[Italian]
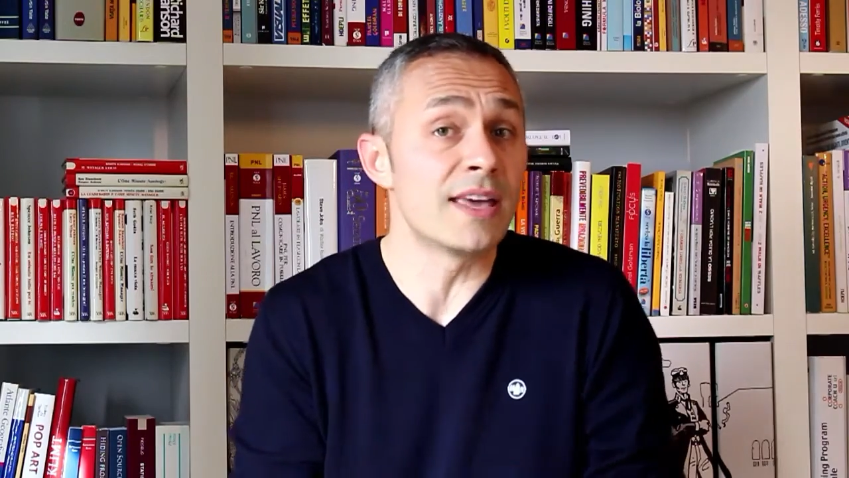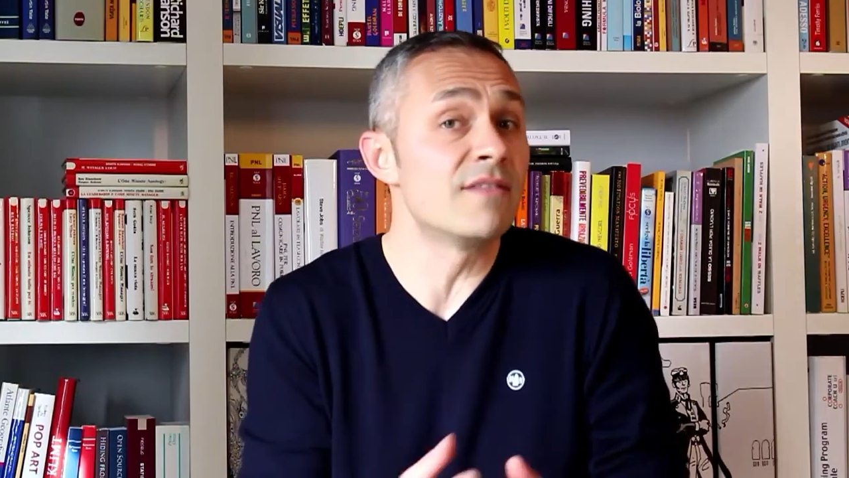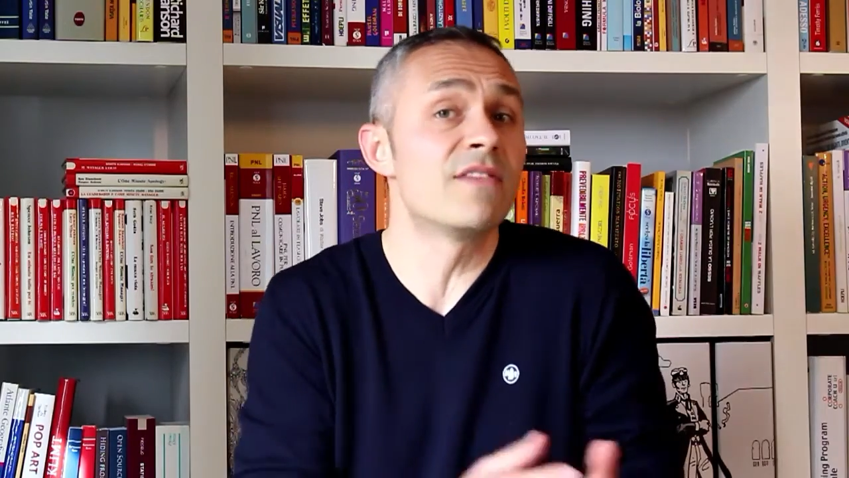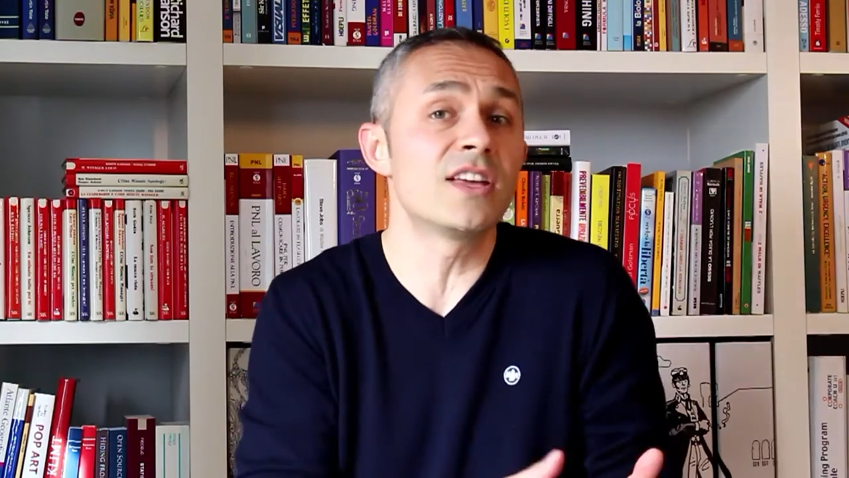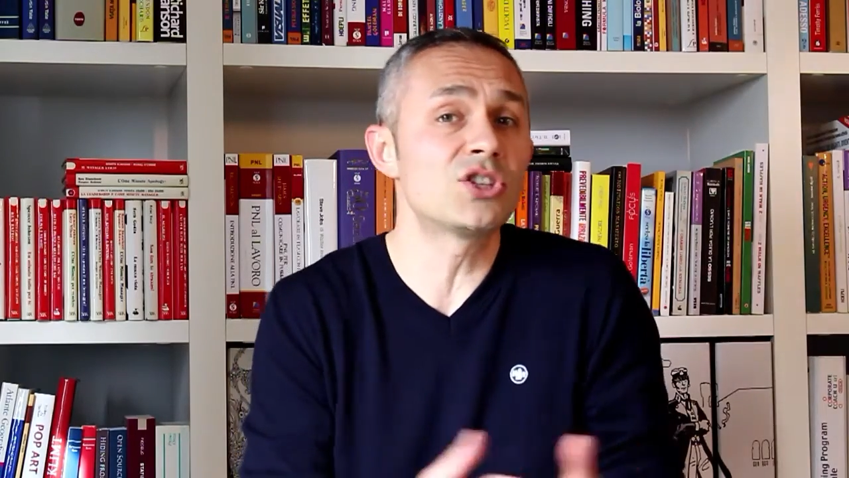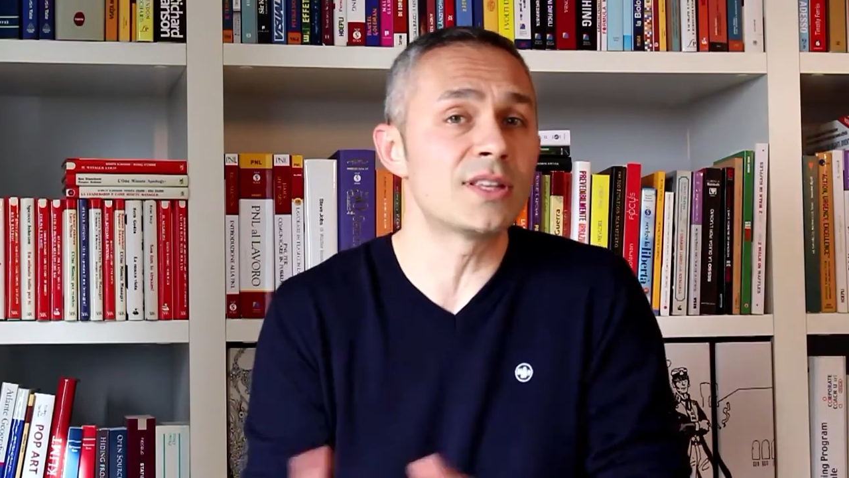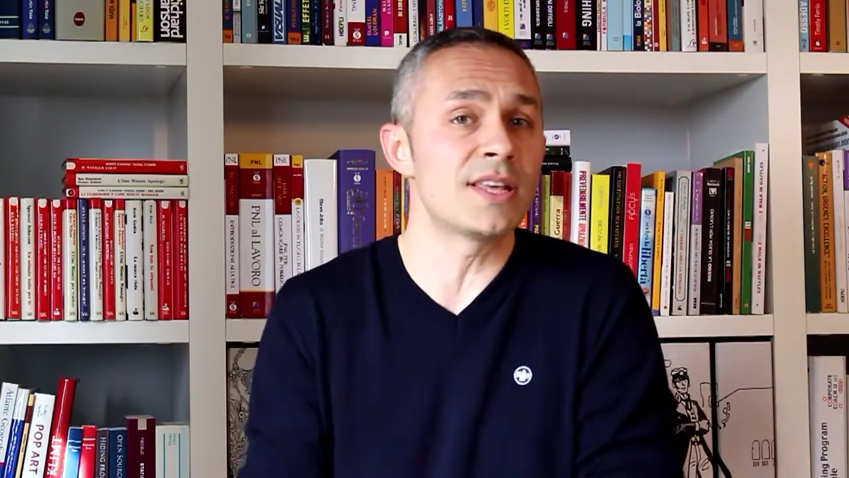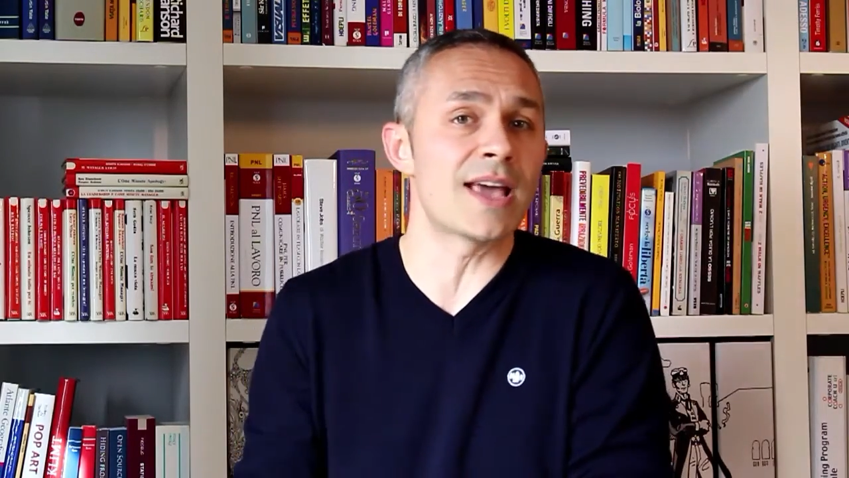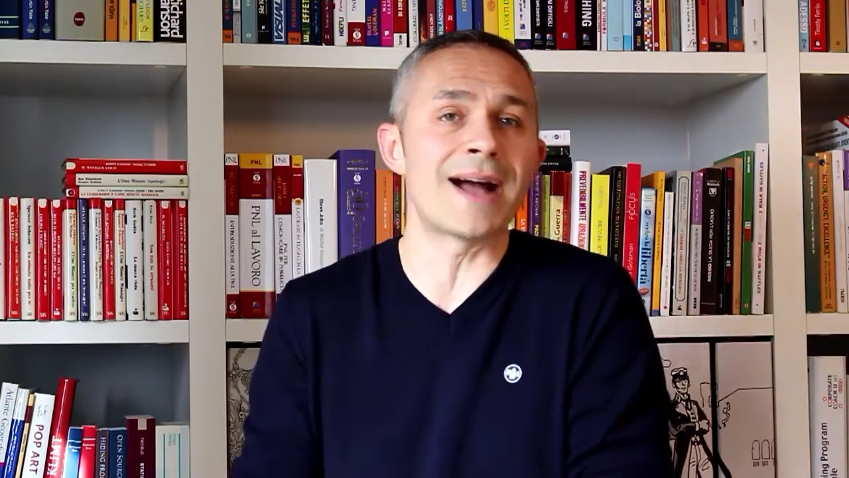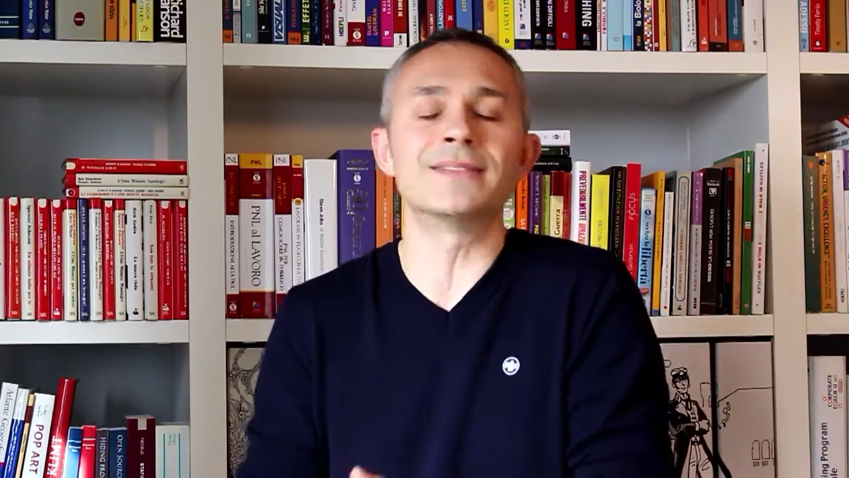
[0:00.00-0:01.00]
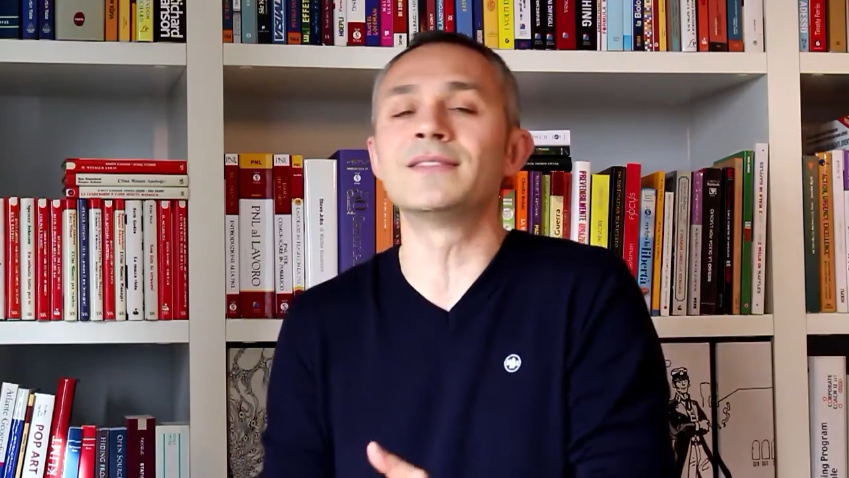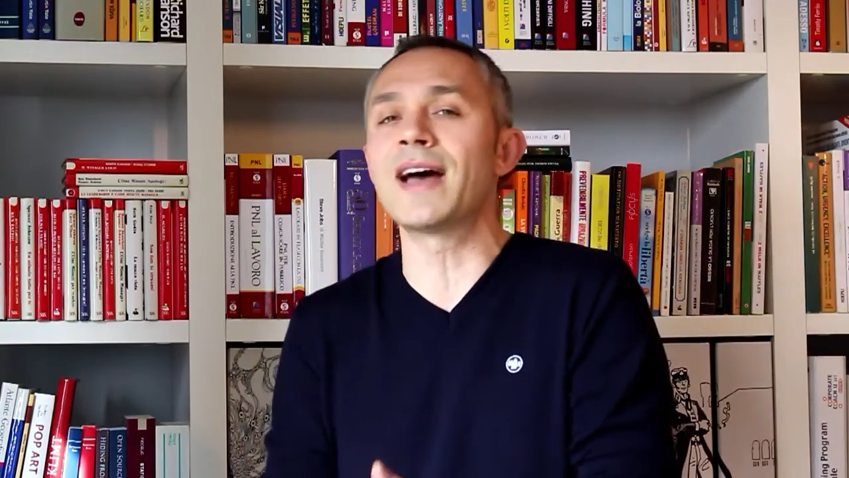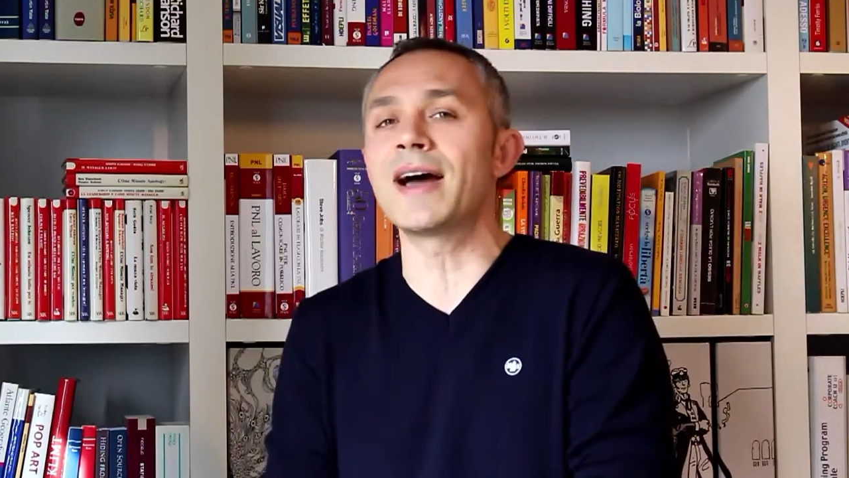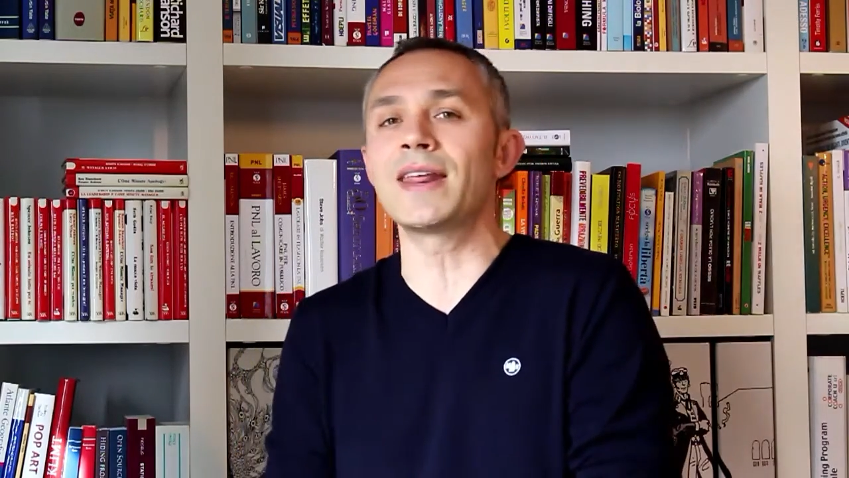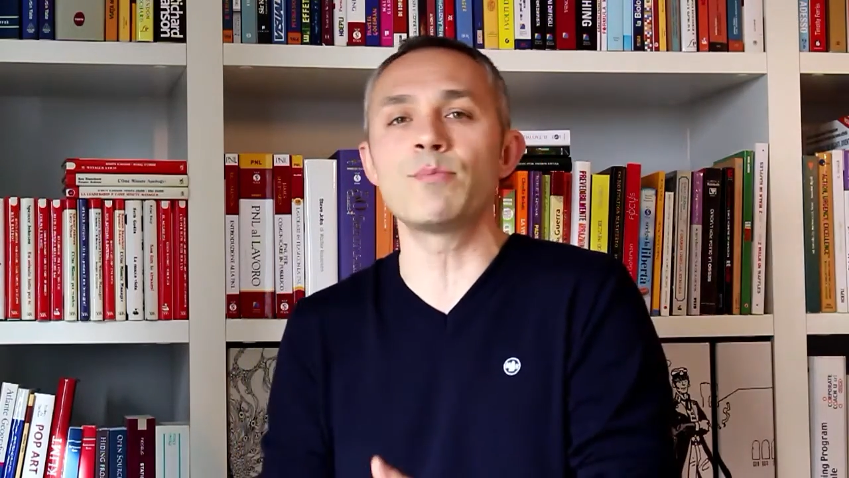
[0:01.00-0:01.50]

invece di andare